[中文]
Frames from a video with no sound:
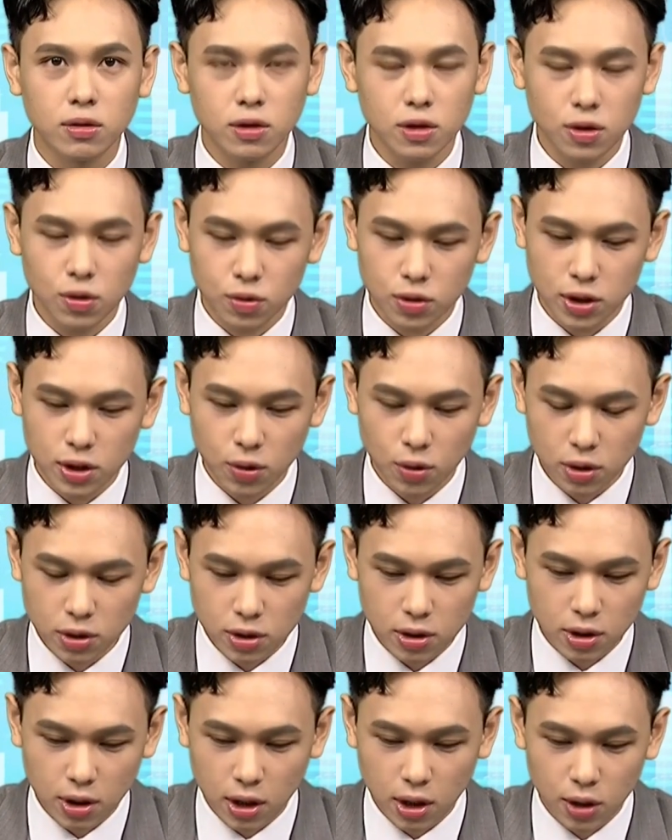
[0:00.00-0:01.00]
这种机会
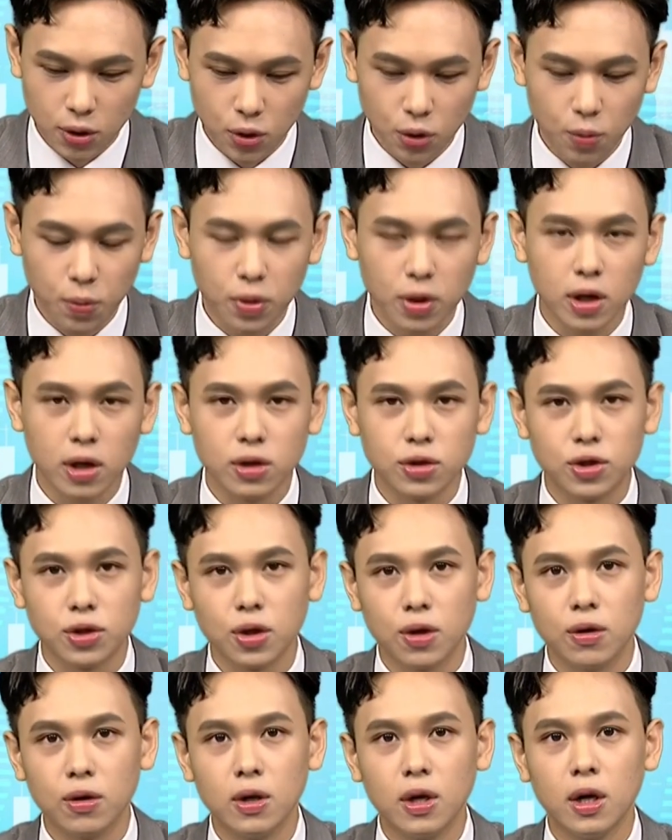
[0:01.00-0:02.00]
是可遇不可求。
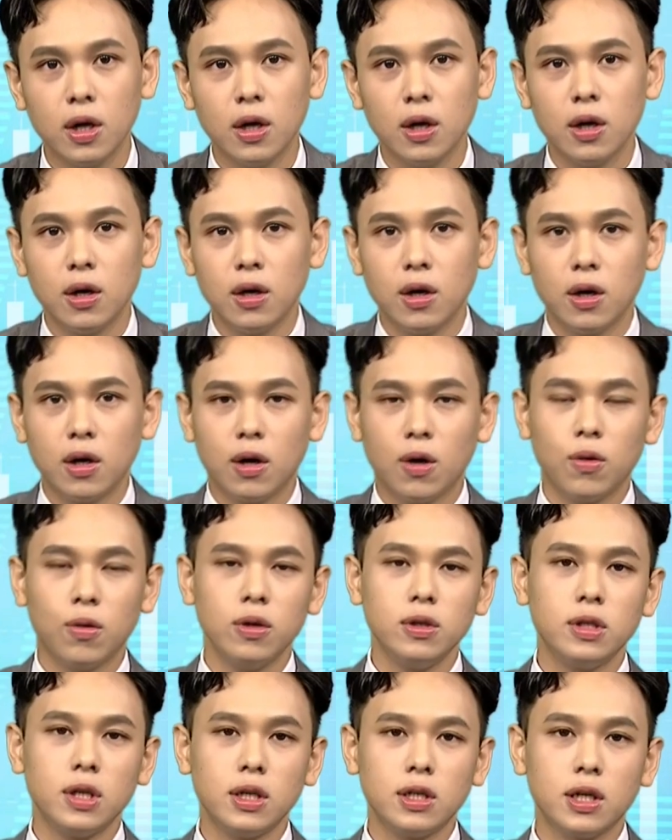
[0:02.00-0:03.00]
我
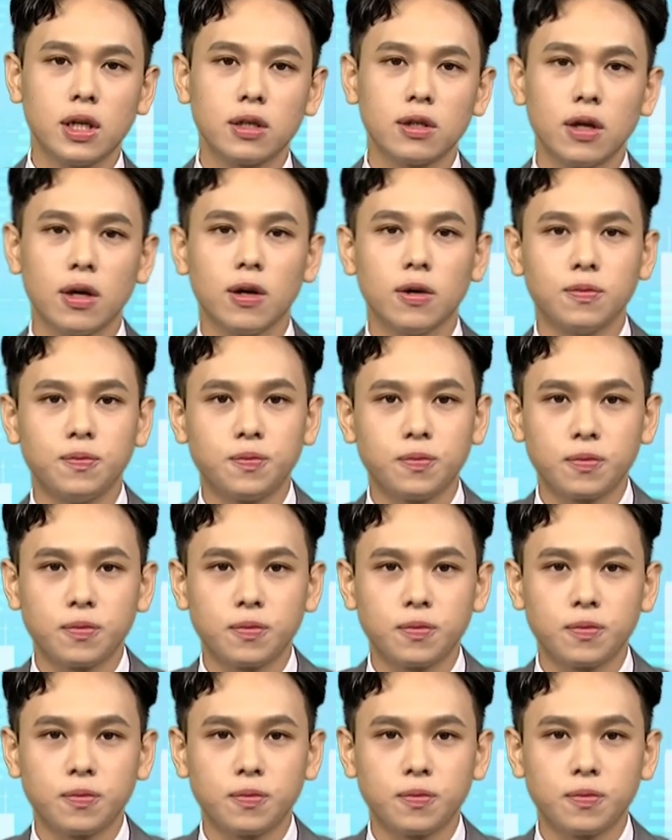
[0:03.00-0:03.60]
一直在强调，